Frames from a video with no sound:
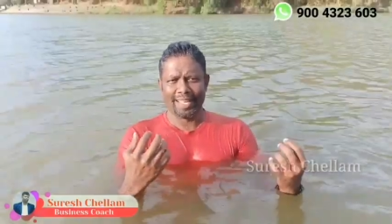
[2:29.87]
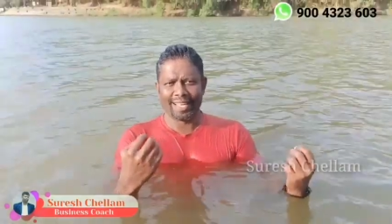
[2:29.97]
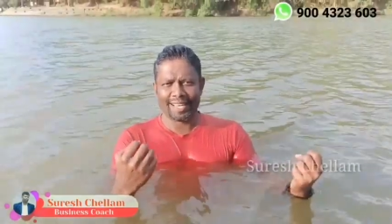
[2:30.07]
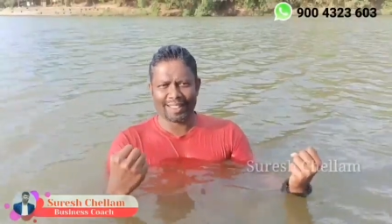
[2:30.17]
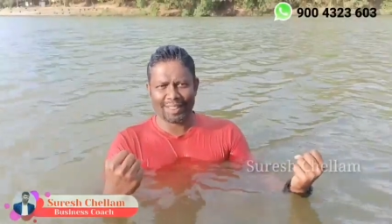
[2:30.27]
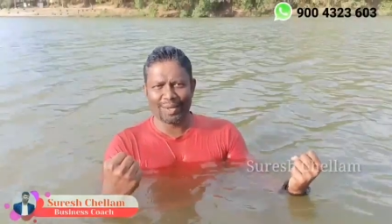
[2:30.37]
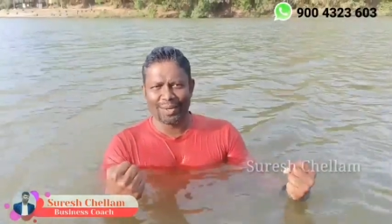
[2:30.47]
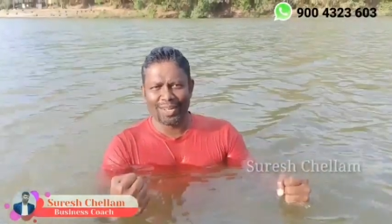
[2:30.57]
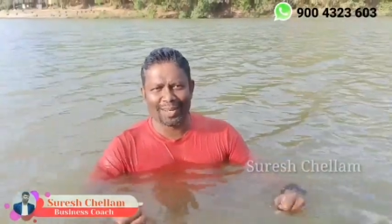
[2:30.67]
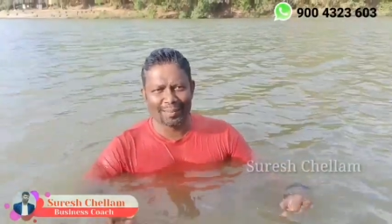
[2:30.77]
இலை
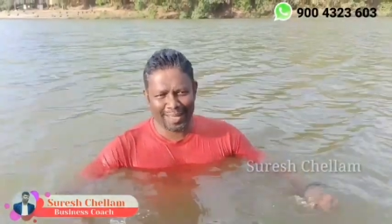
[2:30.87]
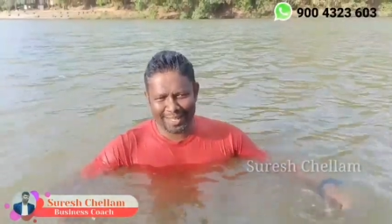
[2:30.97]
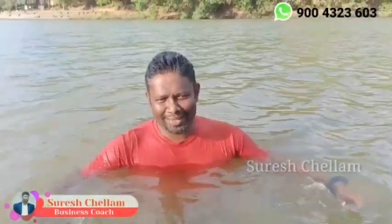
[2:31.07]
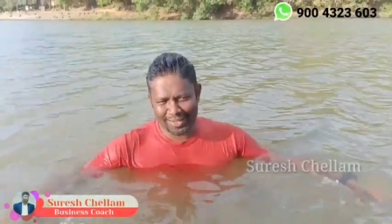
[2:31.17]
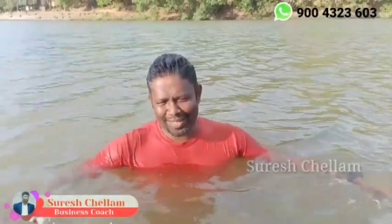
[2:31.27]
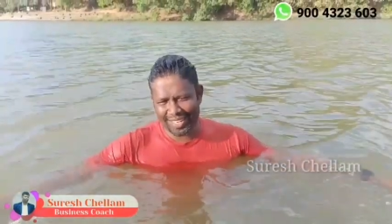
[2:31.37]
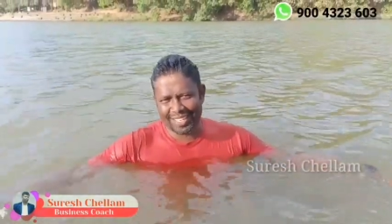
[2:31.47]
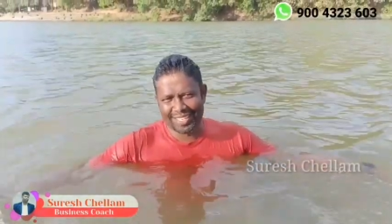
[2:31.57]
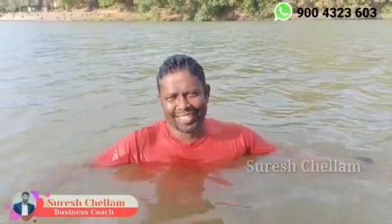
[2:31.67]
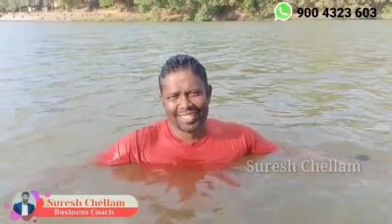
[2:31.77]
ரத்தம் அதான் அப்படி இருக்குன்னு சொல்லுவாங்க
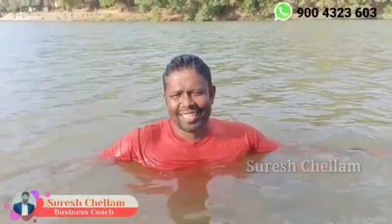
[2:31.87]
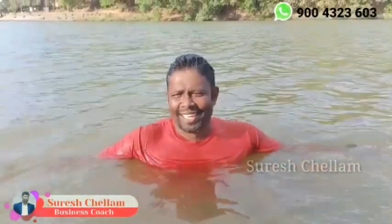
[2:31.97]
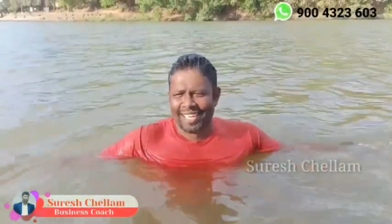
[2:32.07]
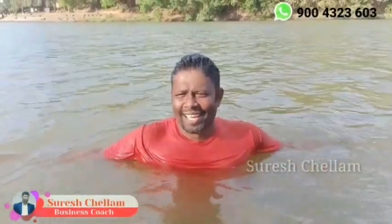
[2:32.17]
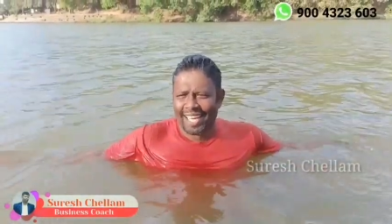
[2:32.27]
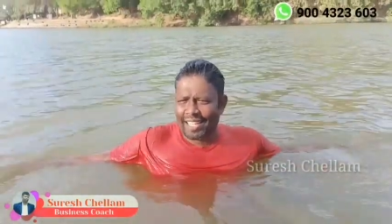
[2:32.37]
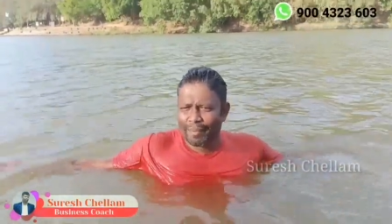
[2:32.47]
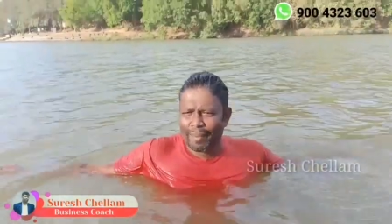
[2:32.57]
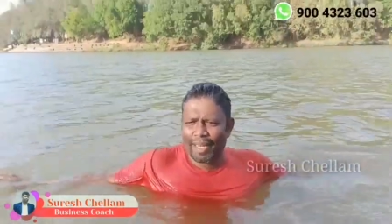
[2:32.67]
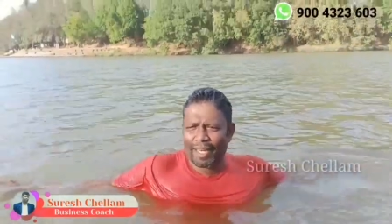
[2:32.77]
இல்லையா
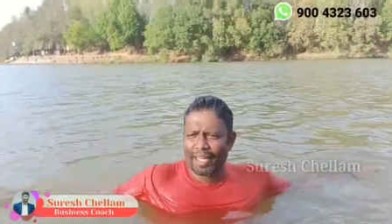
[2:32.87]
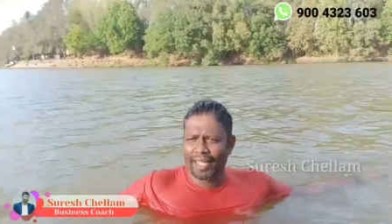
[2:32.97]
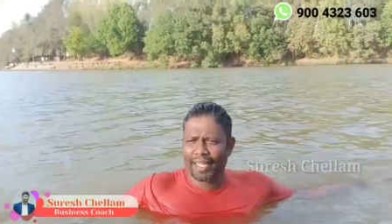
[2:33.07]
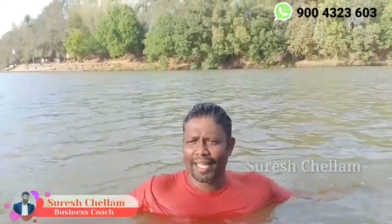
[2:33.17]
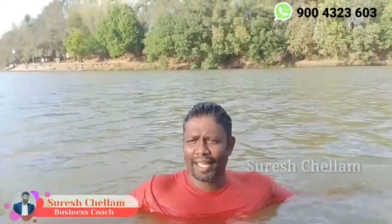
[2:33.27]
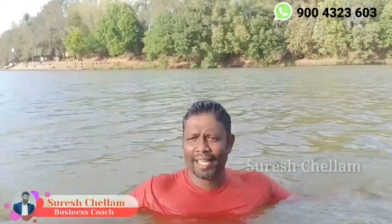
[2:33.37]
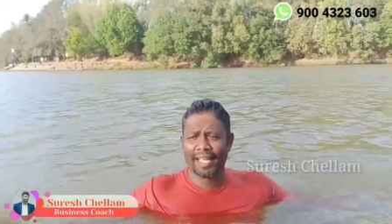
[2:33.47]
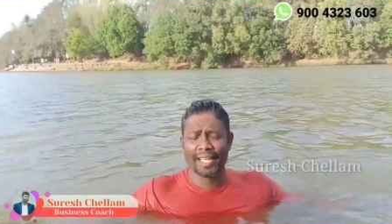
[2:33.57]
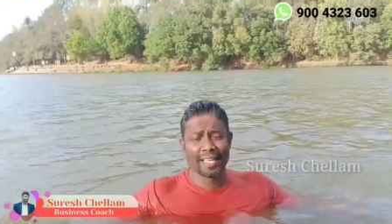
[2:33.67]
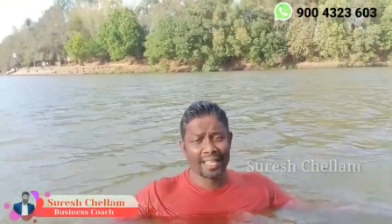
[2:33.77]
அந்த மாதிரி
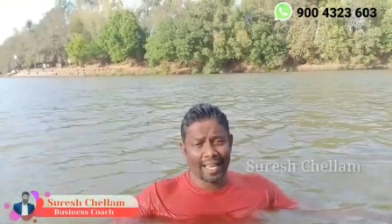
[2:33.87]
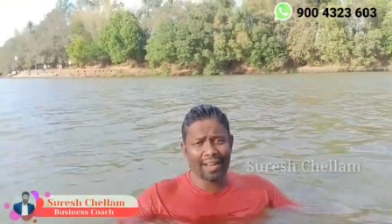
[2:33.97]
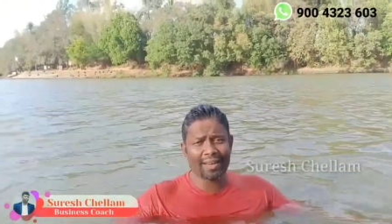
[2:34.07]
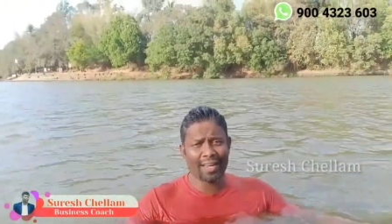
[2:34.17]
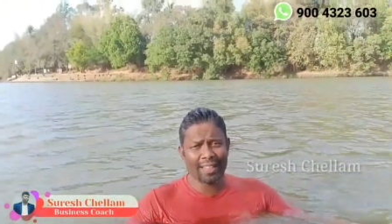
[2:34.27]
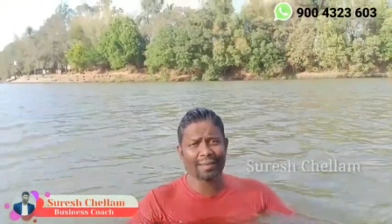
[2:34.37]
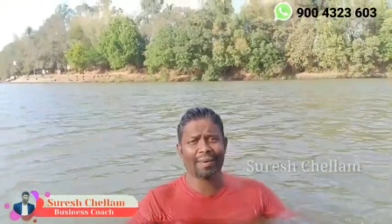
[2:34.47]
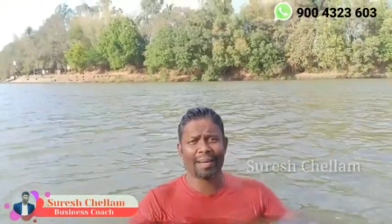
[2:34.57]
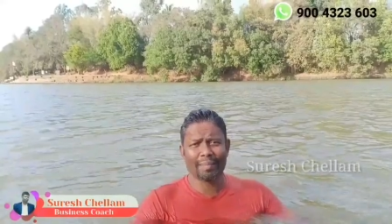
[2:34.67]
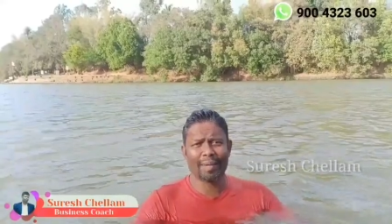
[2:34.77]
இலம்
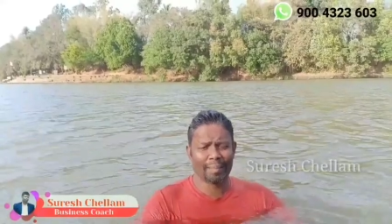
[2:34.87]
ரத்தமாக நம்ம